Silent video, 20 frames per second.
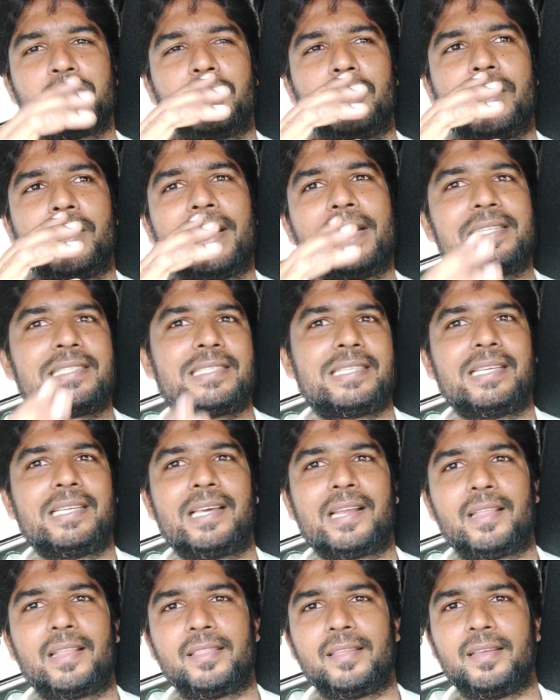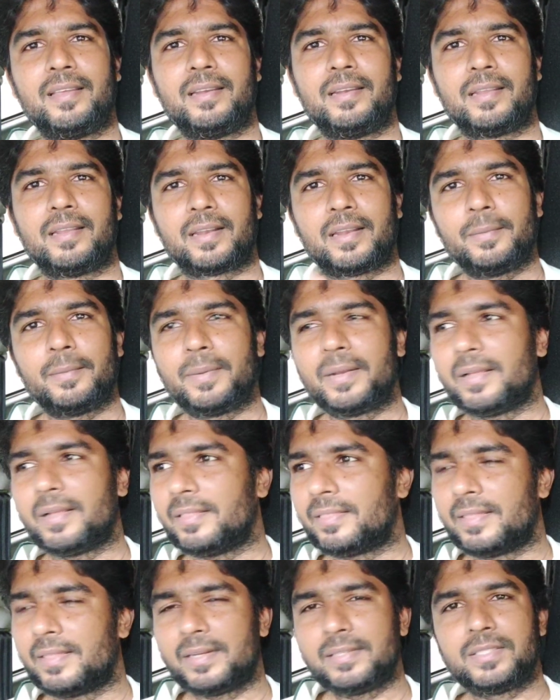ஸோ ஹெட்ஸுங்கிறது நிறைய
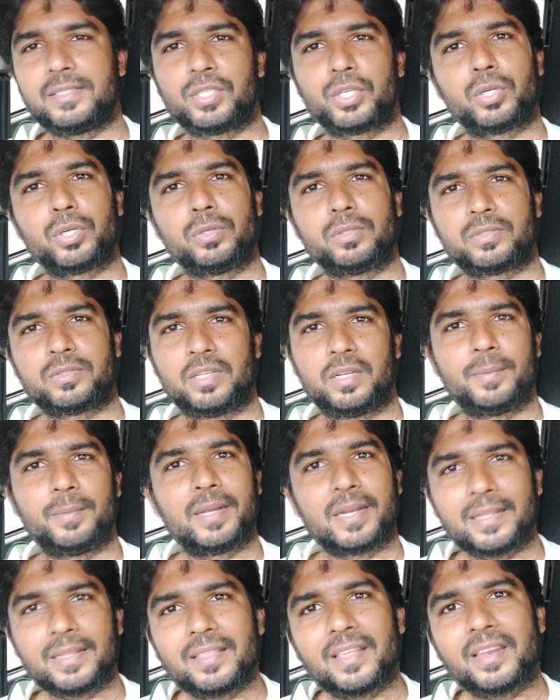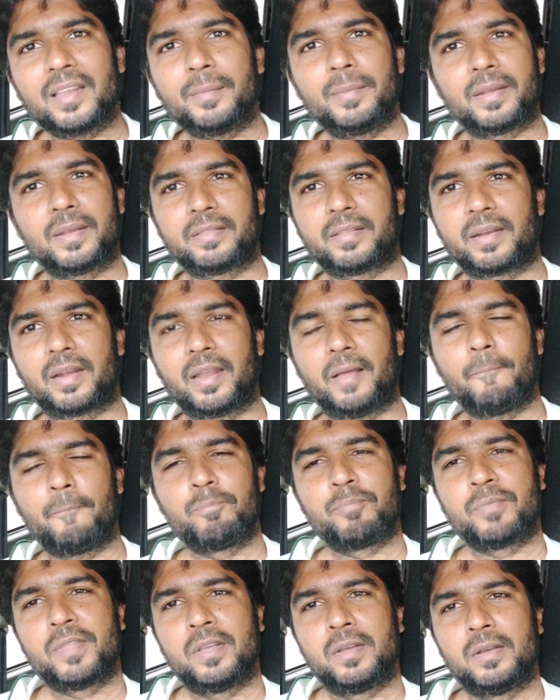பேருக்கு தெரிஞ்சிருக்கும் சில பேருக்கு தெரியாம இருந்திருக்கலாம்
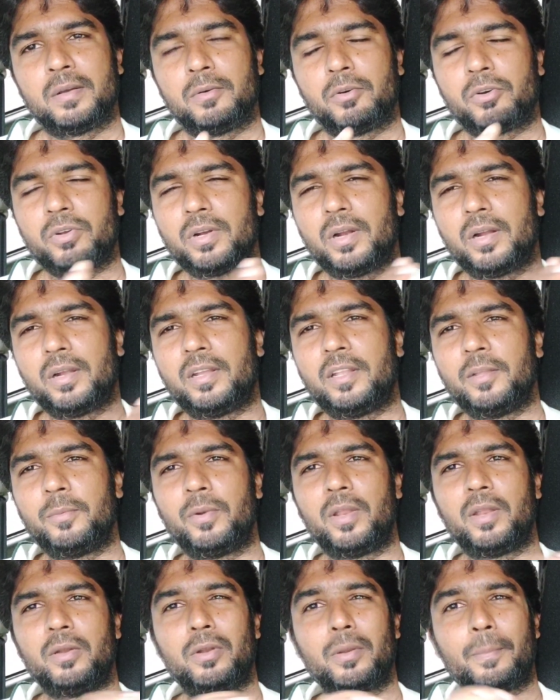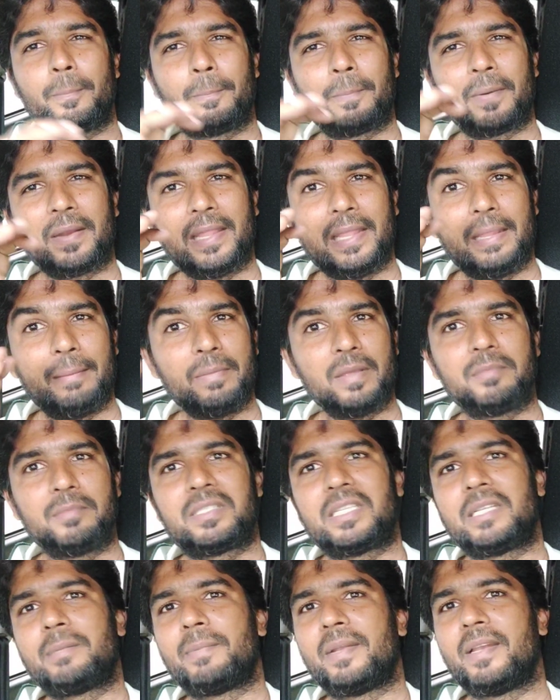ஒரு அடிப்பொலியான ஒரு பிரீமியம்
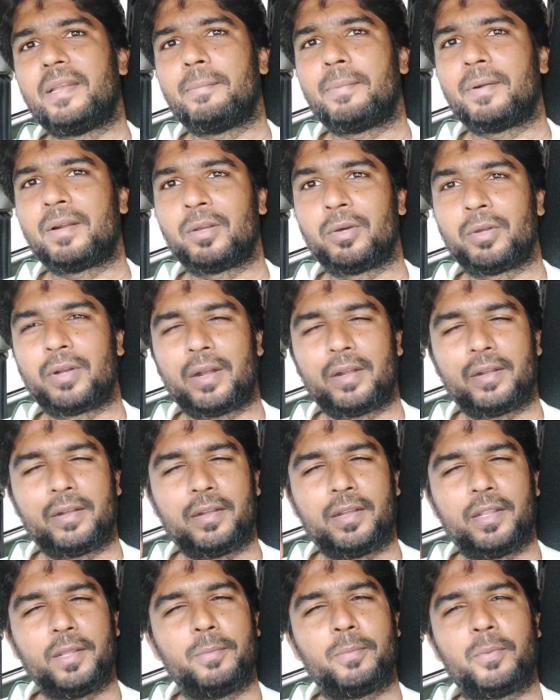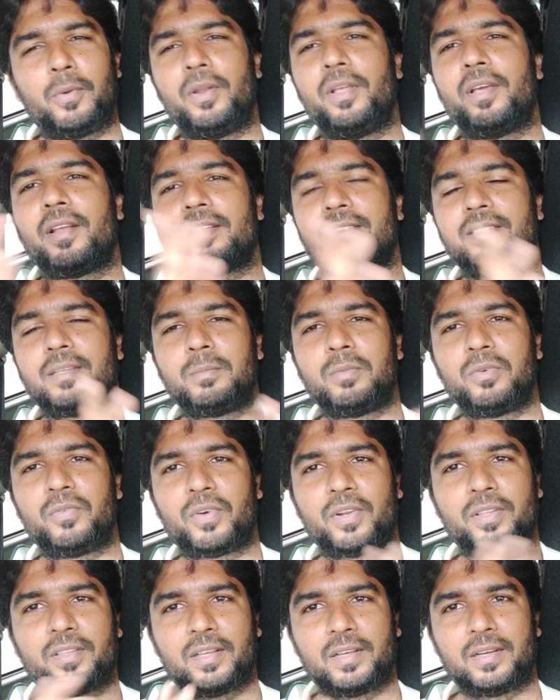பட்ட ஒரு அடிப்பொலியான
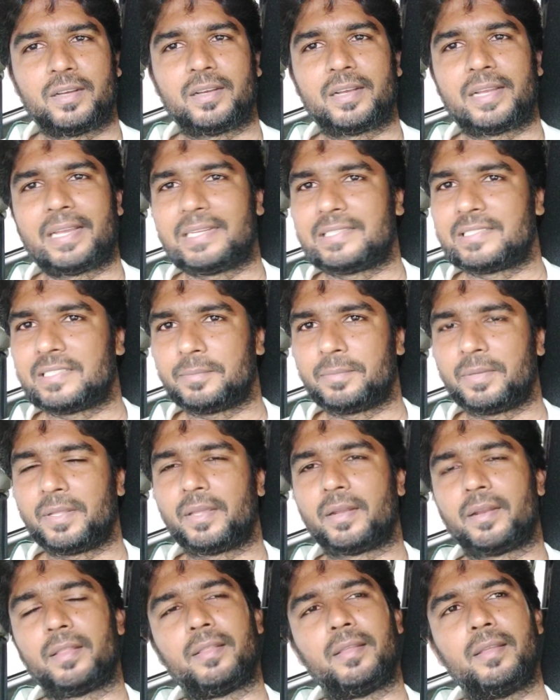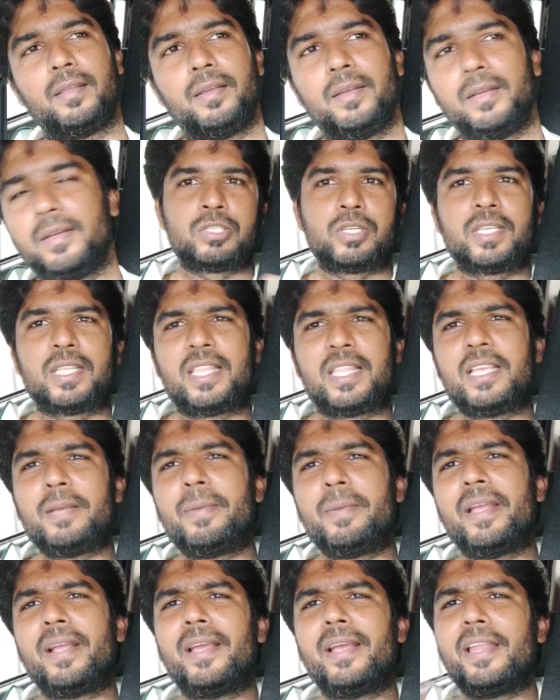சப்போஃபர் தான் ஹெட்ஸ் அப்படிங்கிறது ஸோ இது
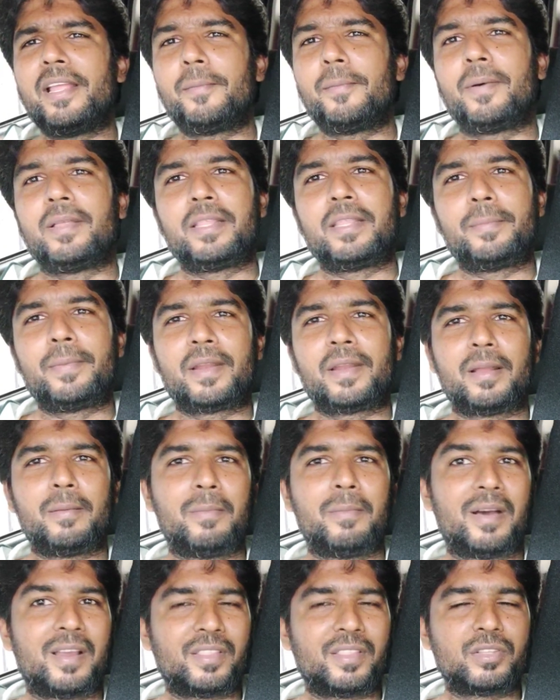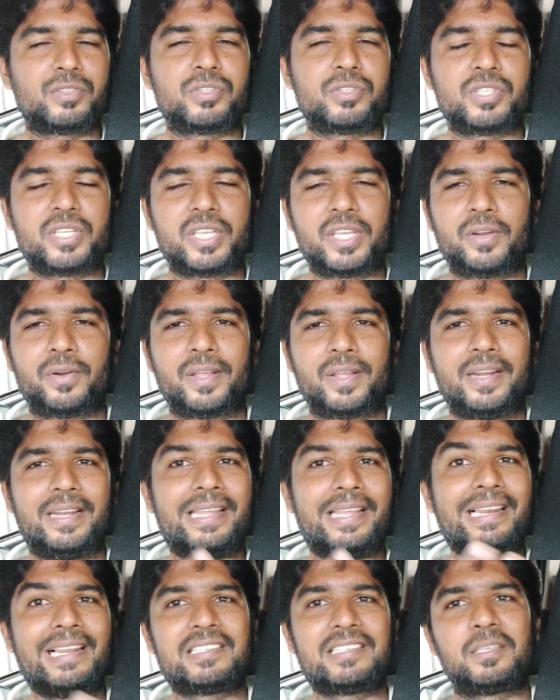அதிகமாக எங்கே நீங்கள் பார்த்துருப்பீங்கன்னா மாருதி சுசுக்கியோட
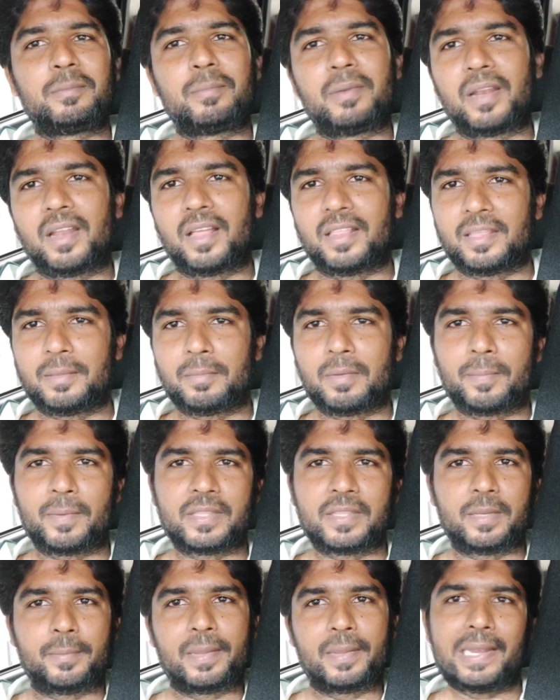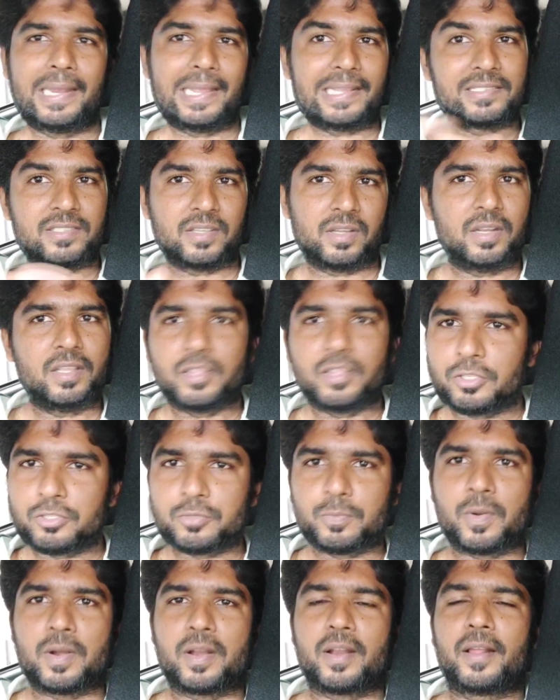எல்லாம் அதிகமாக பார்த்துருப்பீங்க நெக்ஸ்ட் இது
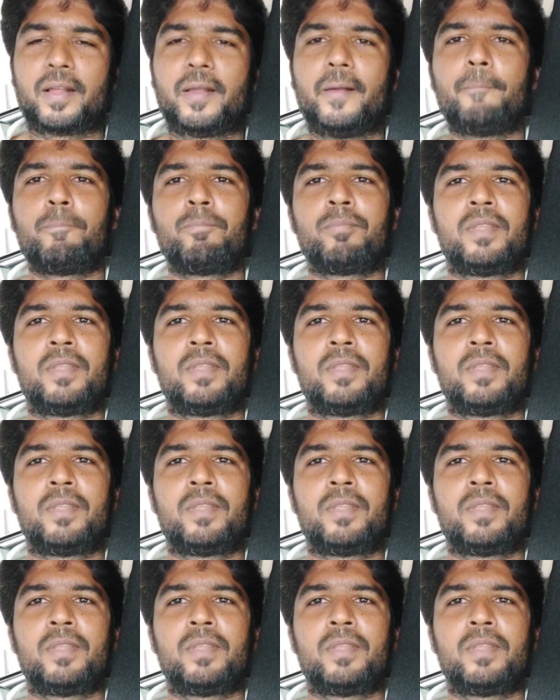யூஸ் பண்ணுறாங்க